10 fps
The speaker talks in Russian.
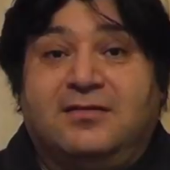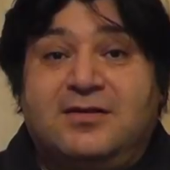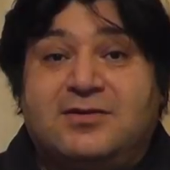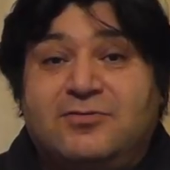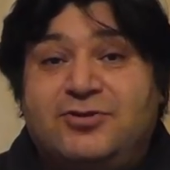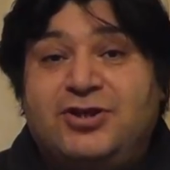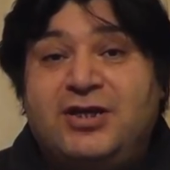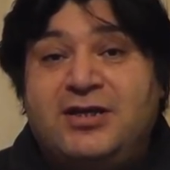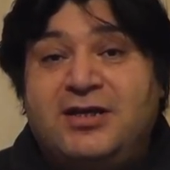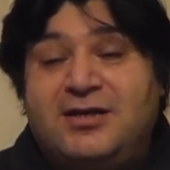
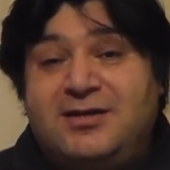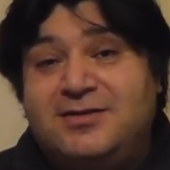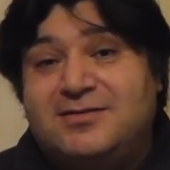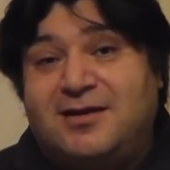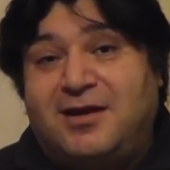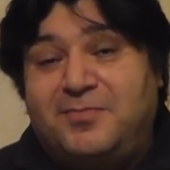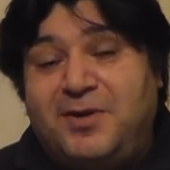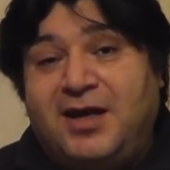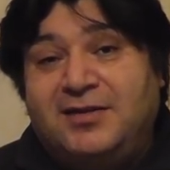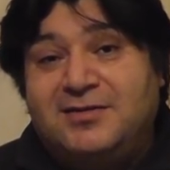Исключение из
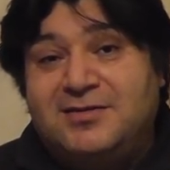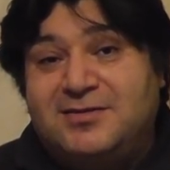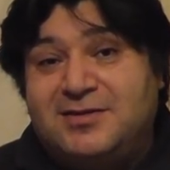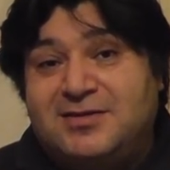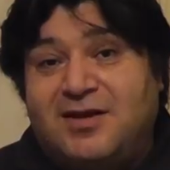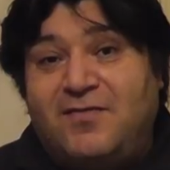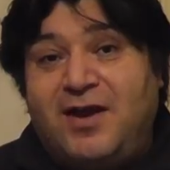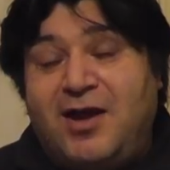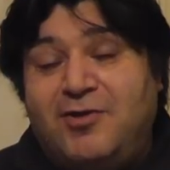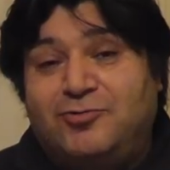армян
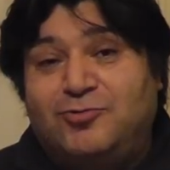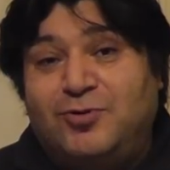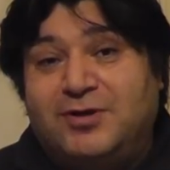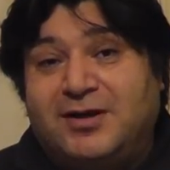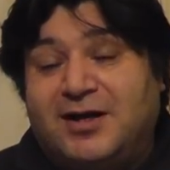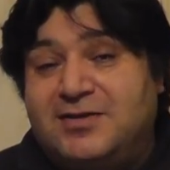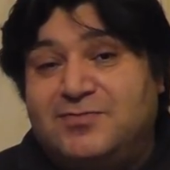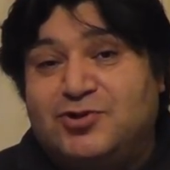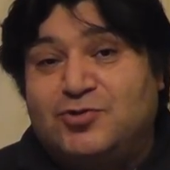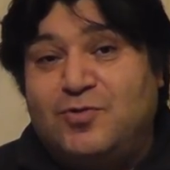составляют только
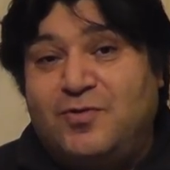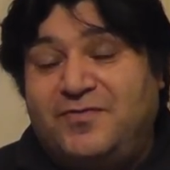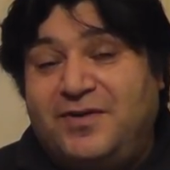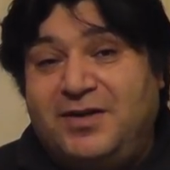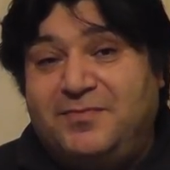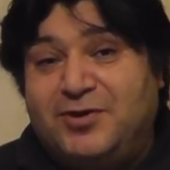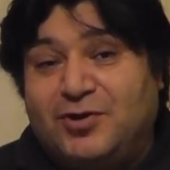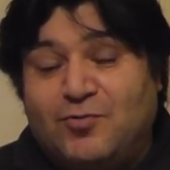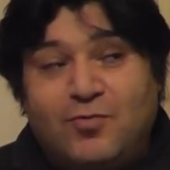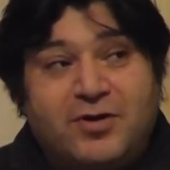разве что Филипп
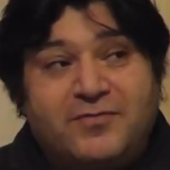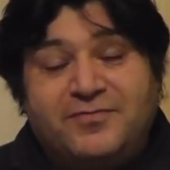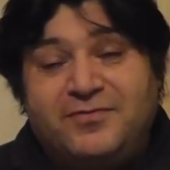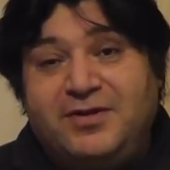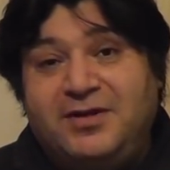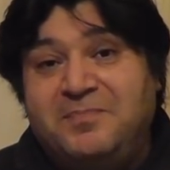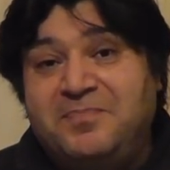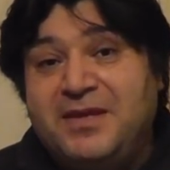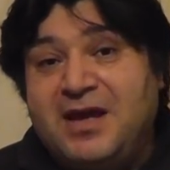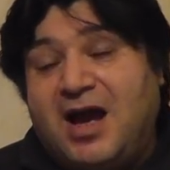Киркоров и
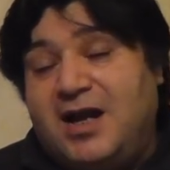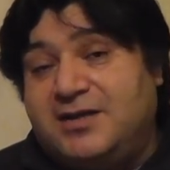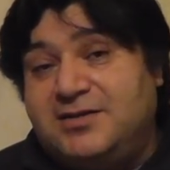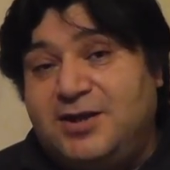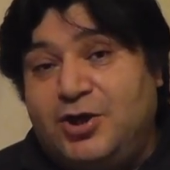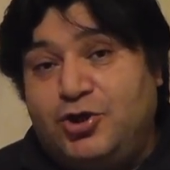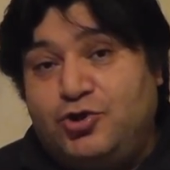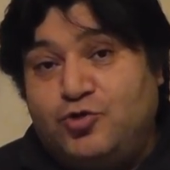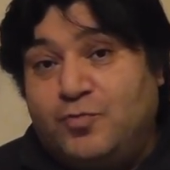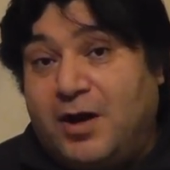
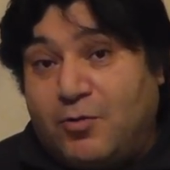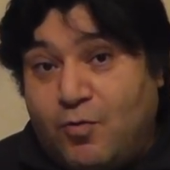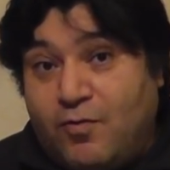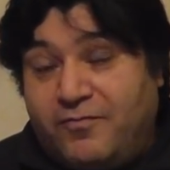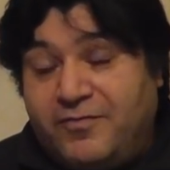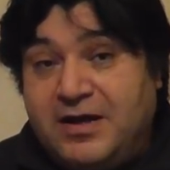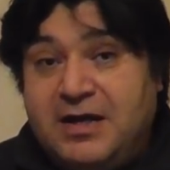Алексей Чумаков.